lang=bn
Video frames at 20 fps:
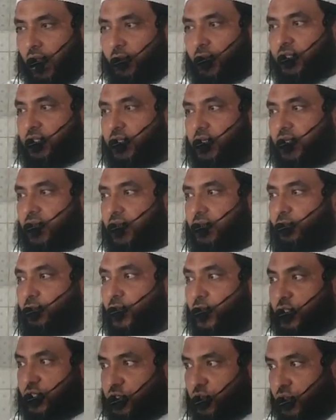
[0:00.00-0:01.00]
আমাদেরকে
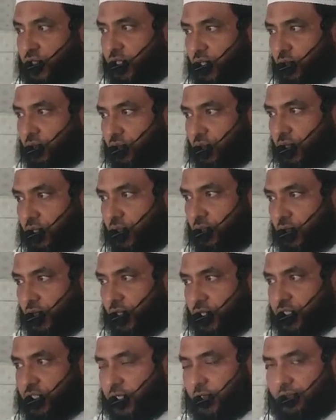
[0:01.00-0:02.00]
প্রতিযোগিতা করতে
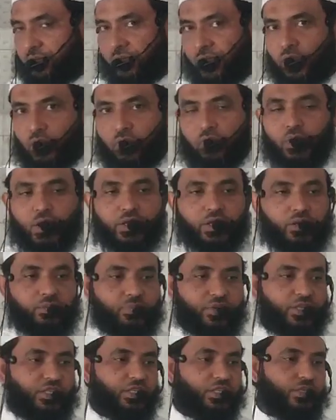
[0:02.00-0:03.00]
বলেছেন কোরআনের
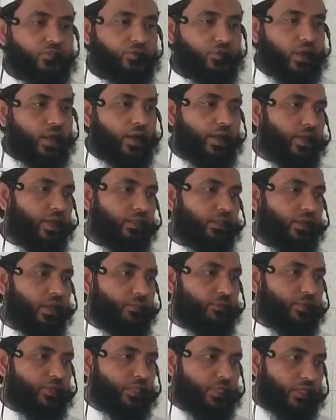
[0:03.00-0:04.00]
বেশ কিছু আয়াতে
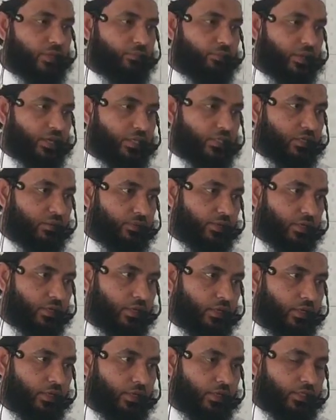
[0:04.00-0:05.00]
আপনি সেটা পেয়ে যাবেন
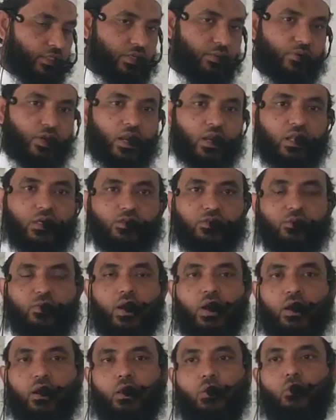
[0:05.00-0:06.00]
যেমন আল্লাহ
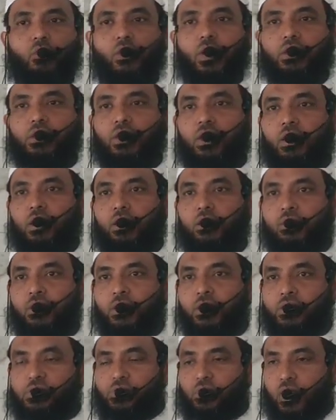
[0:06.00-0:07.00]
সুবহানা হুয়া তালা
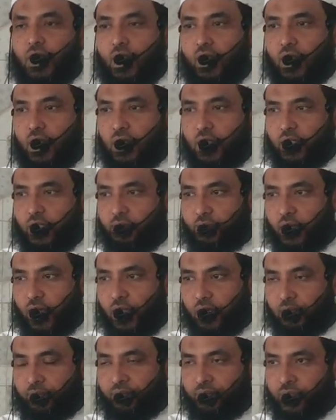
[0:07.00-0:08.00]
সুরা আল
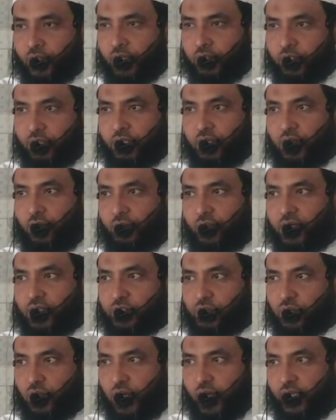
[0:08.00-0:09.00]
ইমরান তিন নম্বর
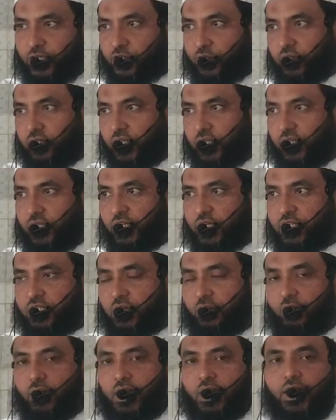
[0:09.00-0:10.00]
সুরার একশো তেত্রিশ
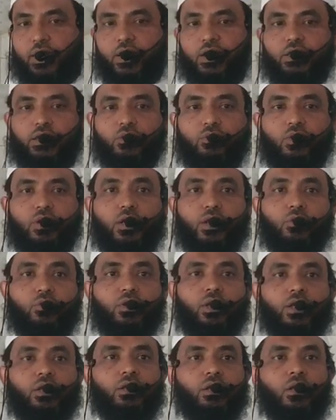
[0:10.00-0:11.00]
নম্বর আয়াতে উল্লেখ
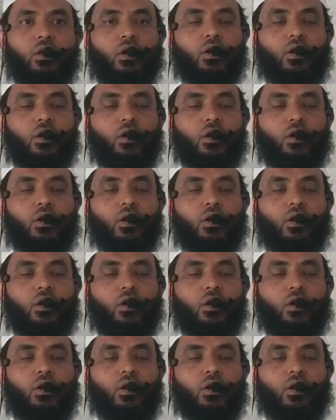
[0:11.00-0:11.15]
করেন